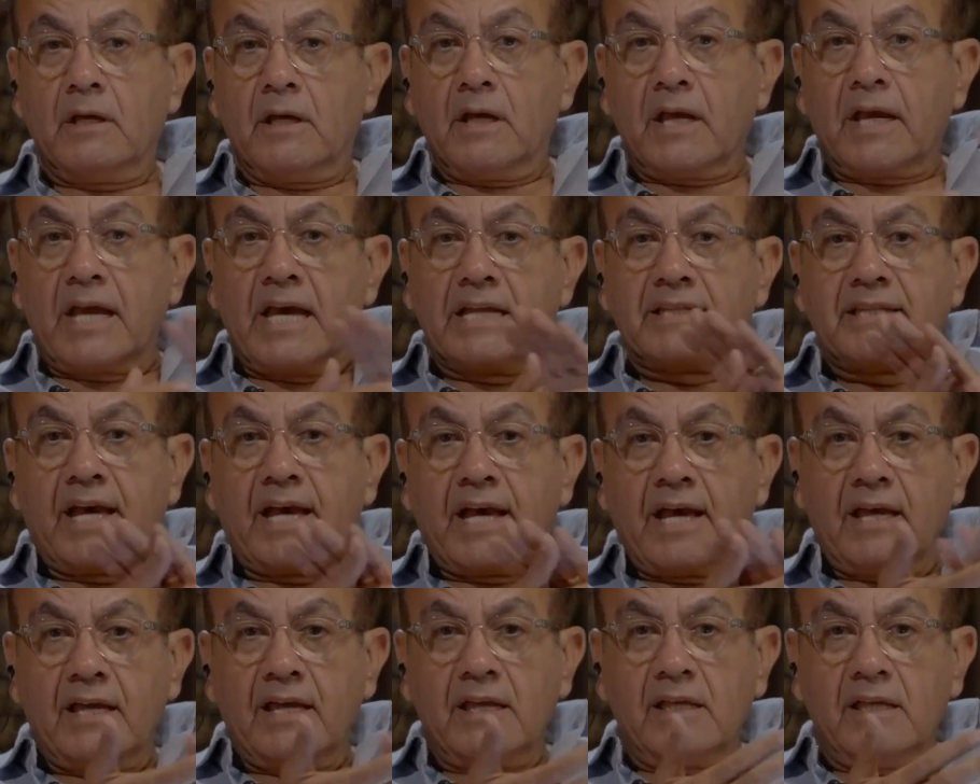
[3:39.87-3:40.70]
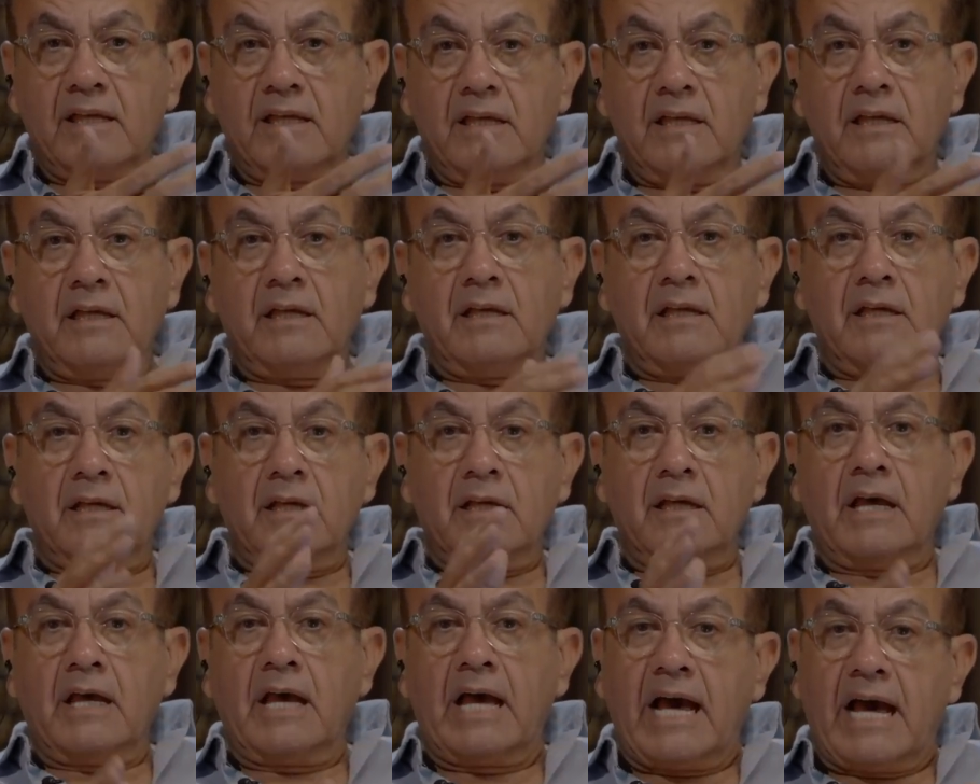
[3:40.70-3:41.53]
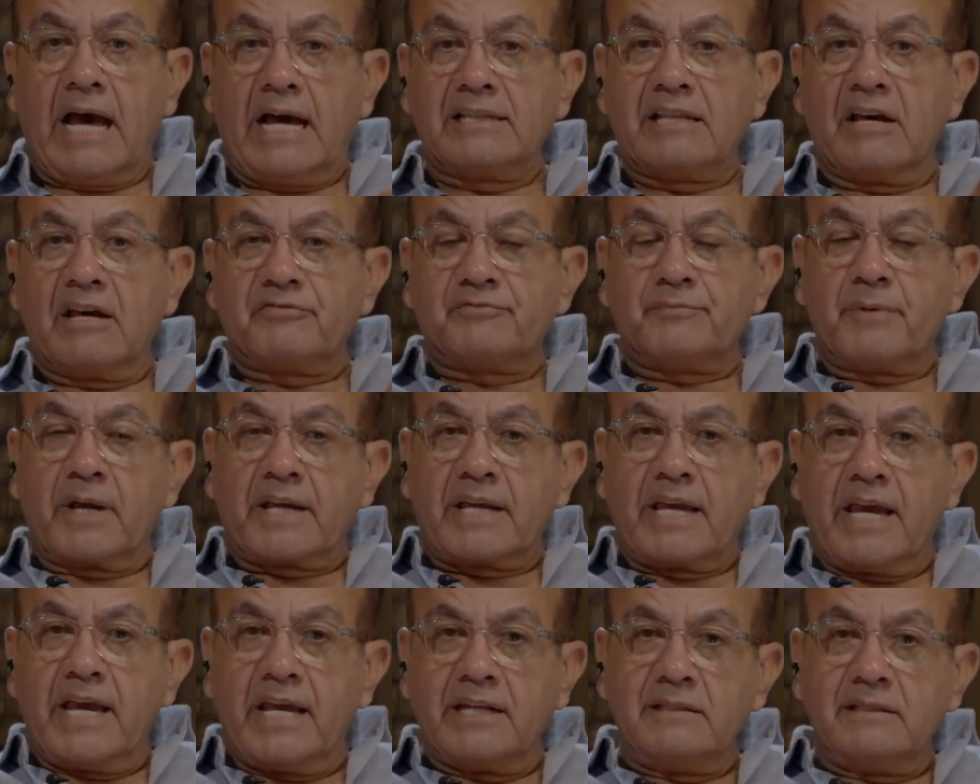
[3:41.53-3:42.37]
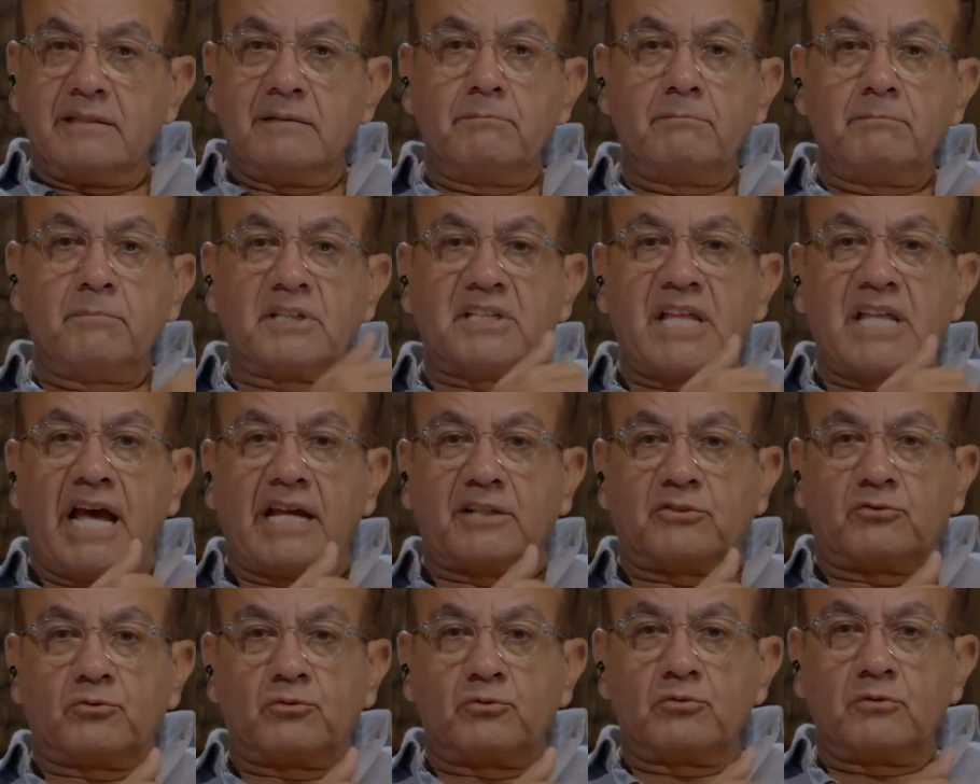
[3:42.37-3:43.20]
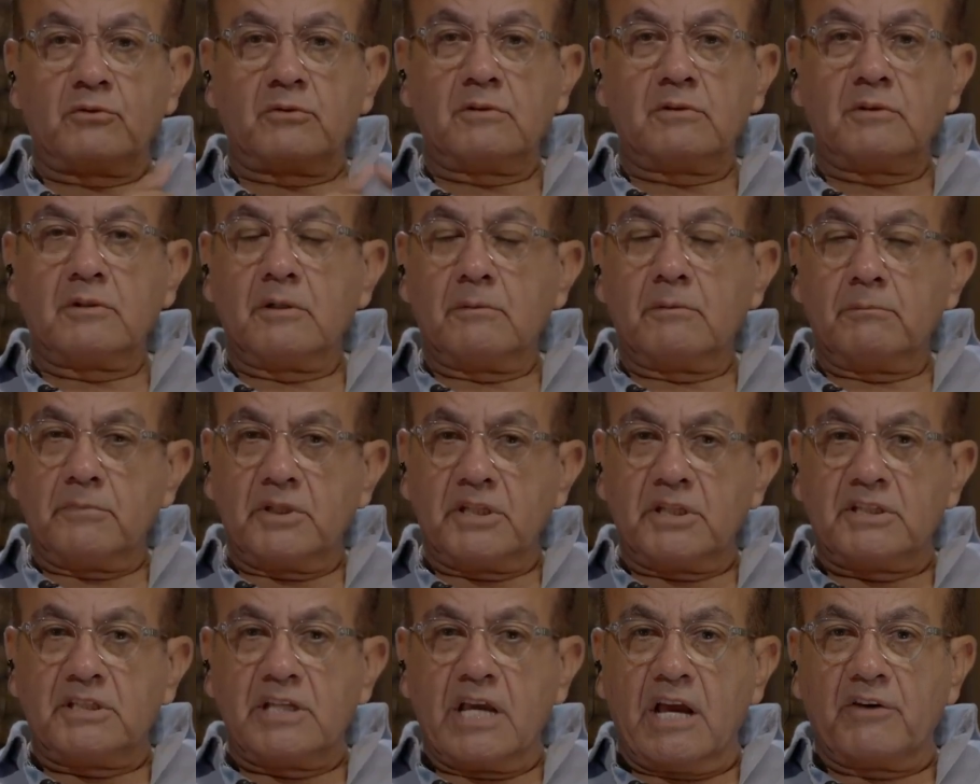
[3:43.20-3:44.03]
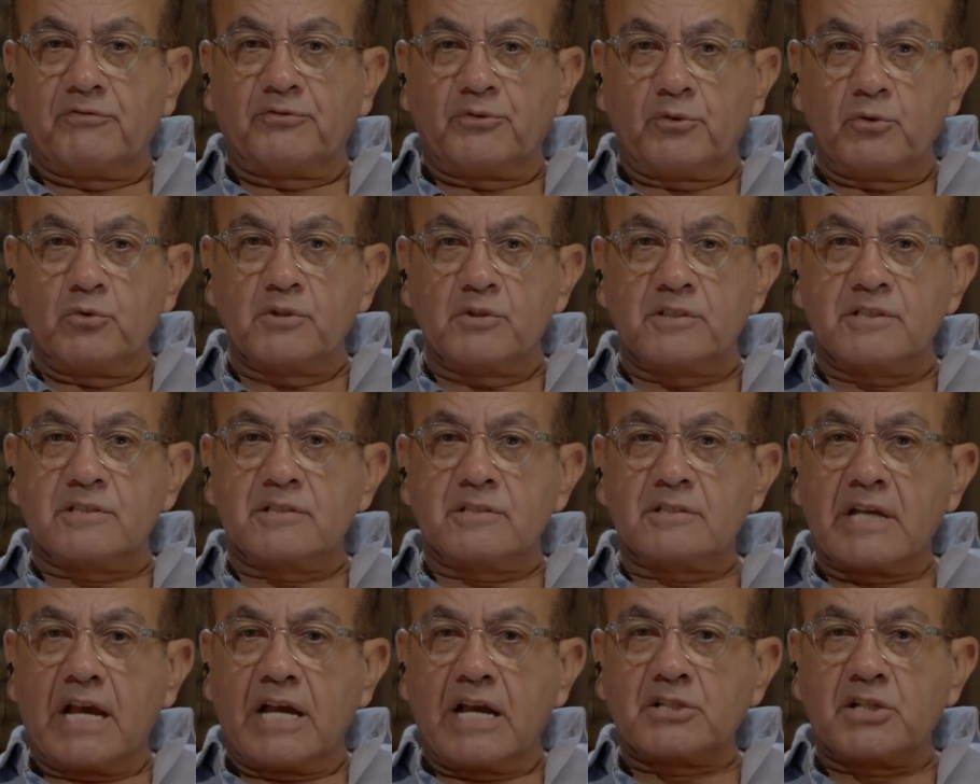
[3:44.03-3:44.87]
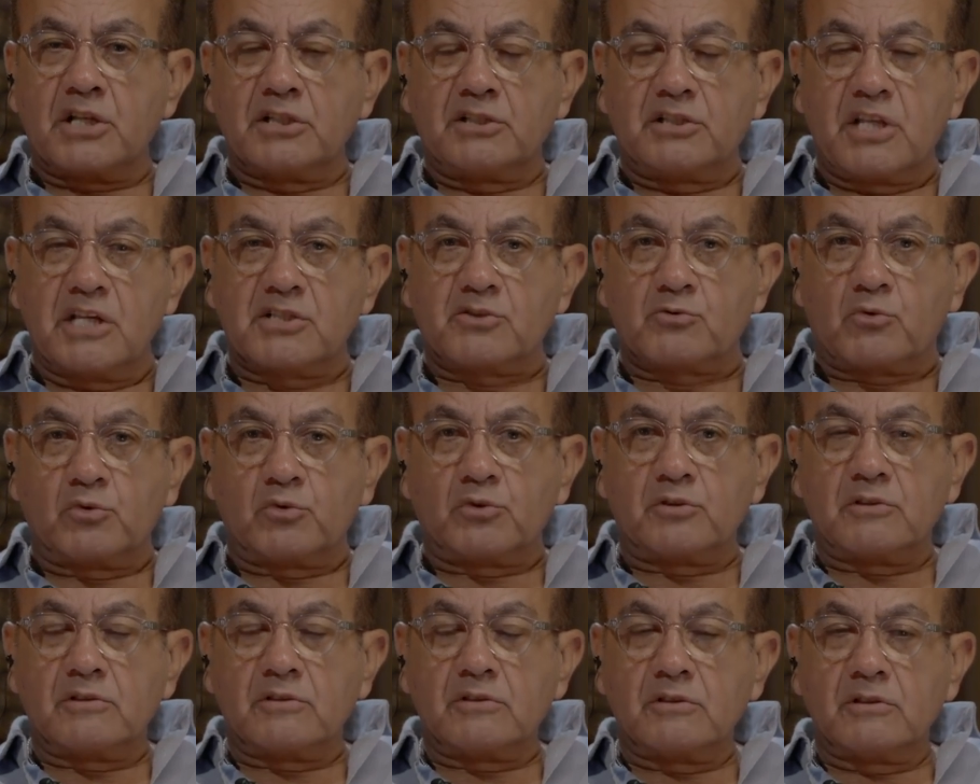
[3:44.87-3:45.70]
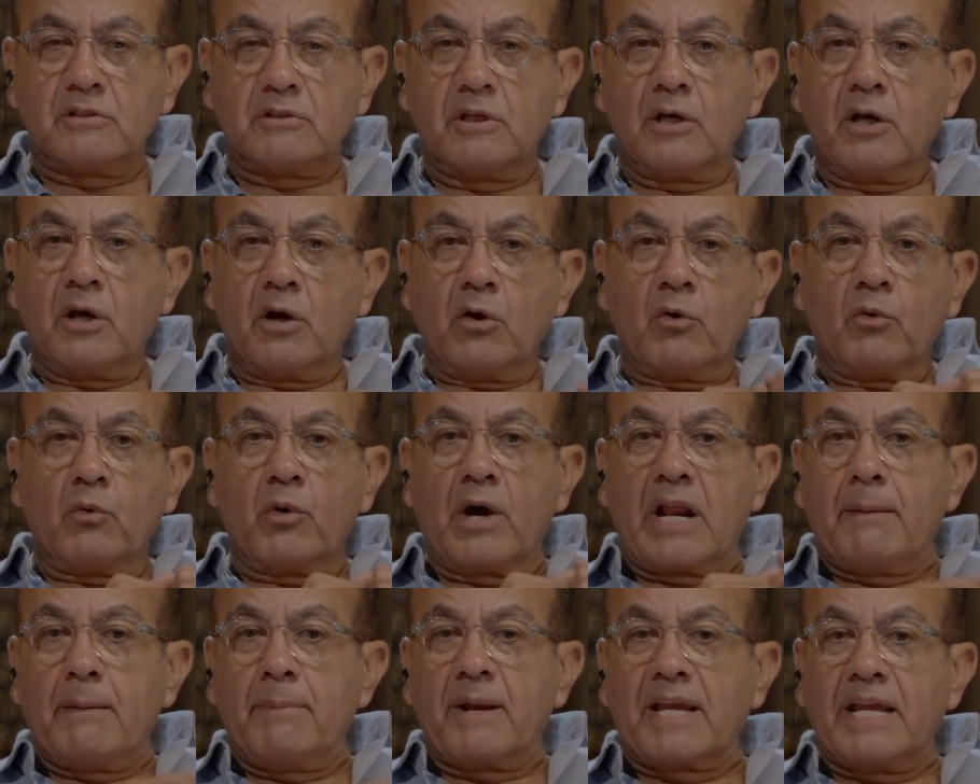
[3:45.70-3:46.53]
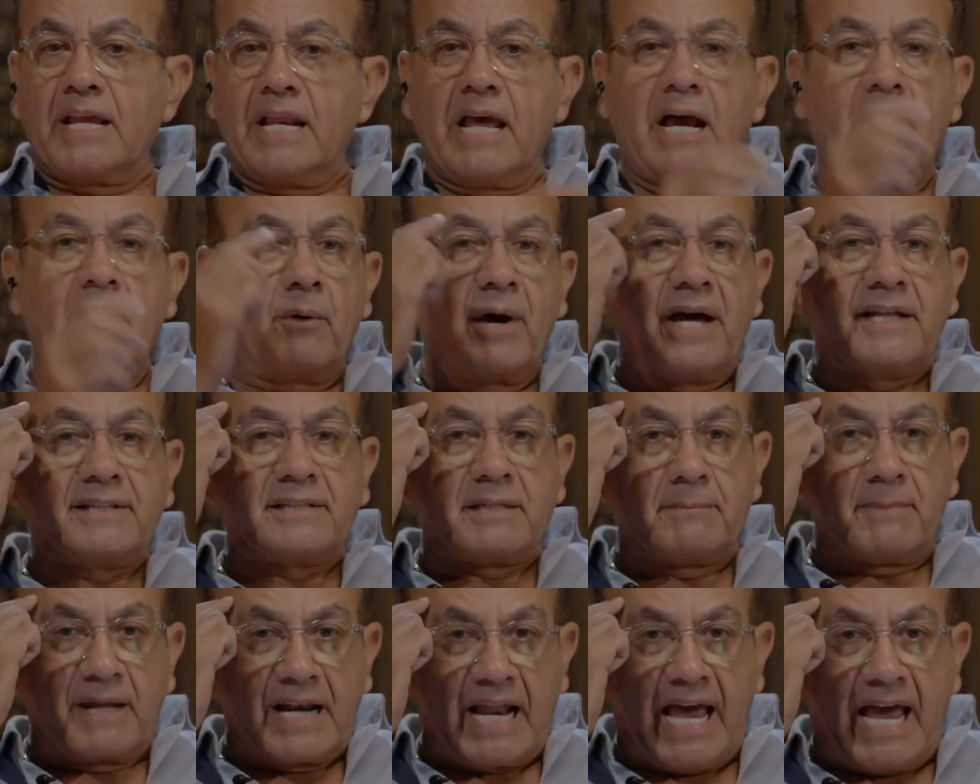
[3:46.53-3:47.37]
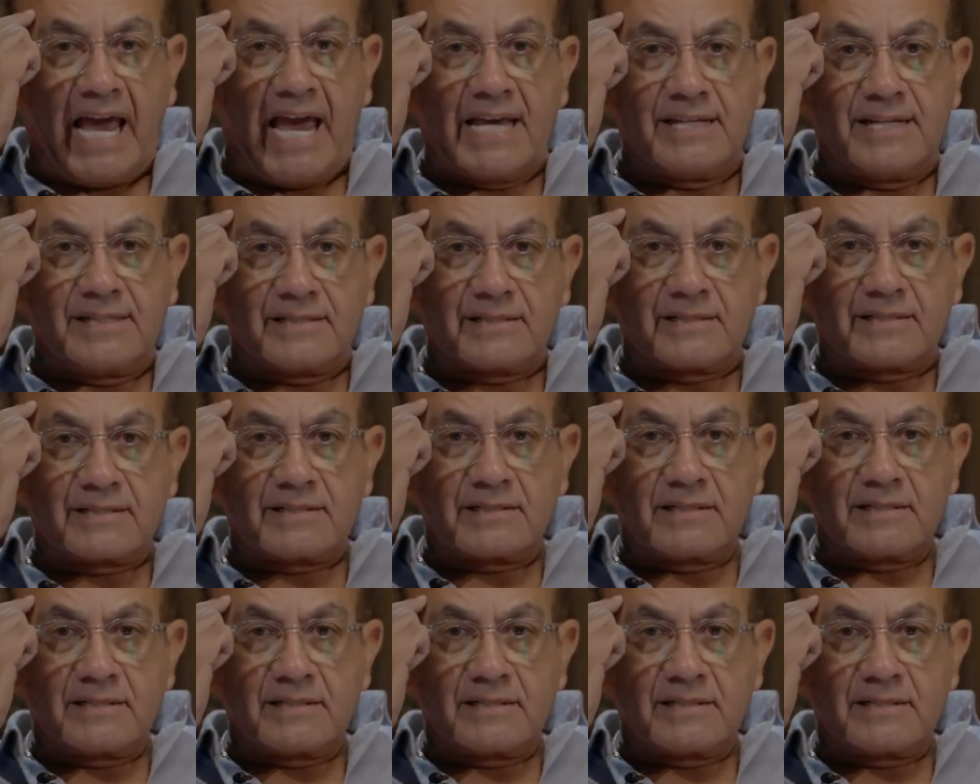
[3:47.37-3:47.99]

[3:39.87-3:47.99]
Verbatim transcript: خدها قعدها في مكان بتاعته بيديها فلوس عشان تسكت وانا باجي لها وقت ما انا عايز